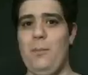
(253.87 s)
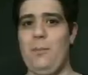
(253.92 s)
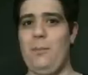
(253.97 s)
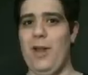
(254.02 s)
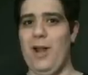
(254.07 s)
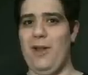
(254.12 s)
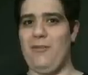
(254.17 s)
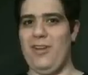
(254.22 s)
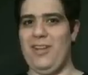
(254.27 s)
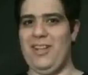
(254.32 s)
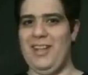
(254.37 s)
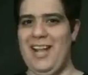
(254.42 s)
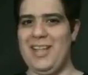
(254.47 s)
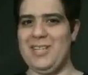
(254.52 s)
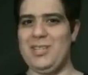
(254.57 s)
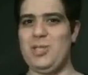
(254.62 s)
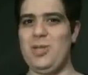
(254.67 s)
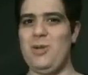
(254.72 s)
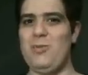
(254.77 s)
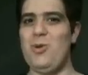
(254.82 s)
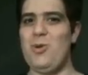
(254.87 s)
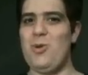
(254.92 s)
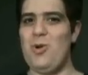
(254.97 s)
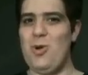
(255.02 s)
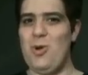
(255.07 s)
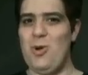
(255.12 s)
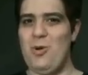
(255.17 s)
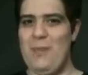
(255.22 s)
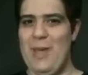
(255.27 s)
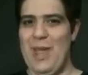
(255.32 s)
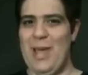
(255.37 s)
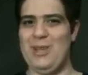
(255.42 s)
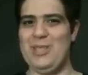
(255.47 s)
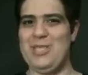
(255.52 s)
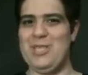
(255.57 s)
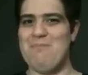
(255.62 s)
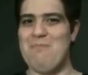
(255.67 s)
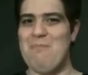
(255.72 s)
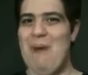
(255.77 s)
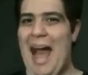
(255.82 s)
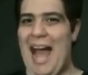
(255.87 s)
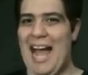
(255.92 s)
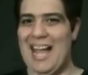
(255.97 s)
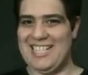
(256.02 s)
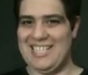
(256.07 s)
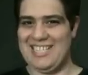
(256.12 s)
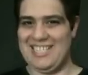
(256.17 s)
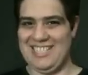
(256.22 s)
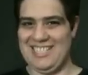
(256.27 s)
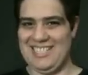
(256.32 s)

Para falar sobre o cogumelo de Marte.